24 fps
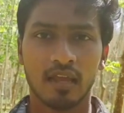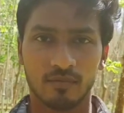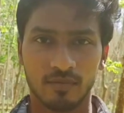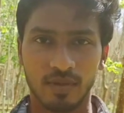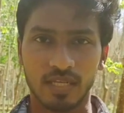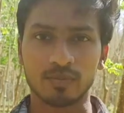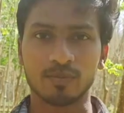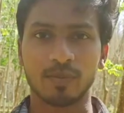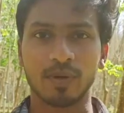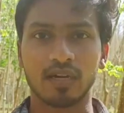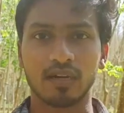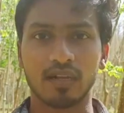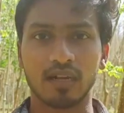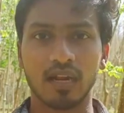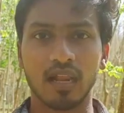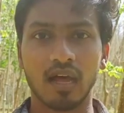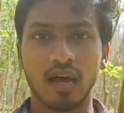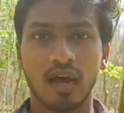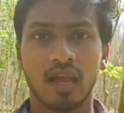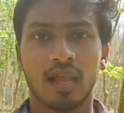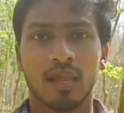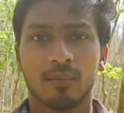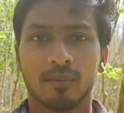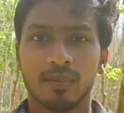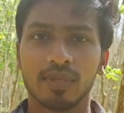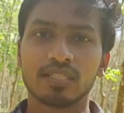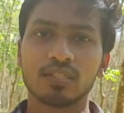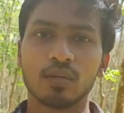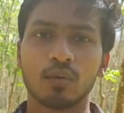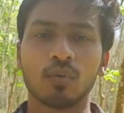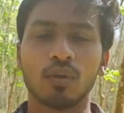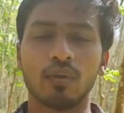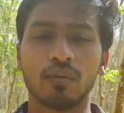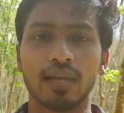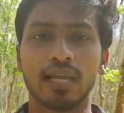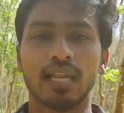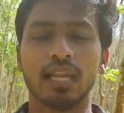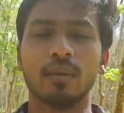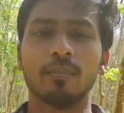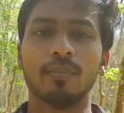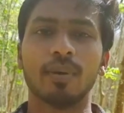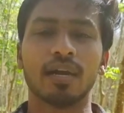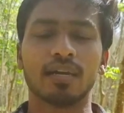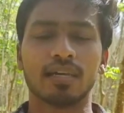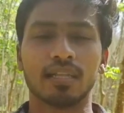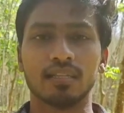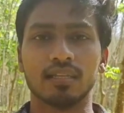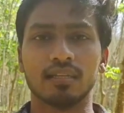ஃபேஸ் பண்ணுறேன்னா மிச்சம் உள்ளவங்க எல்லாம்
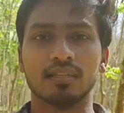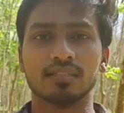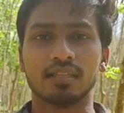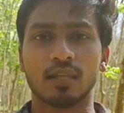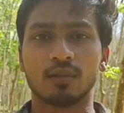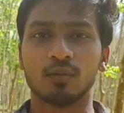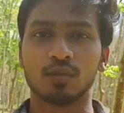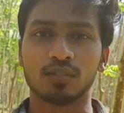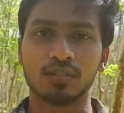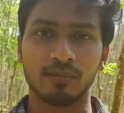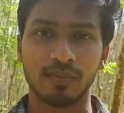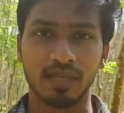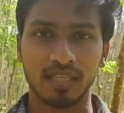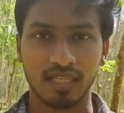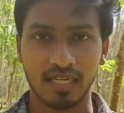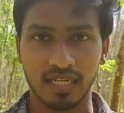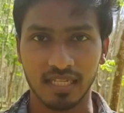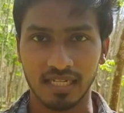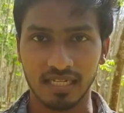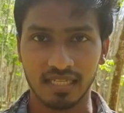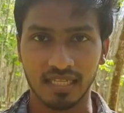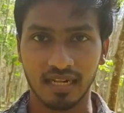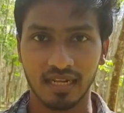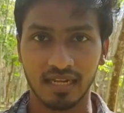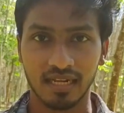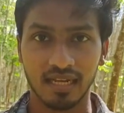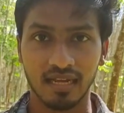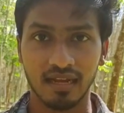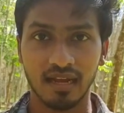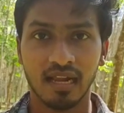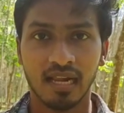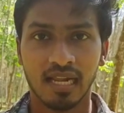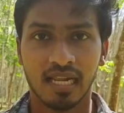பார்க்குறதுக்கு சந்தோஷமாக தானே இருக்கிறாங்க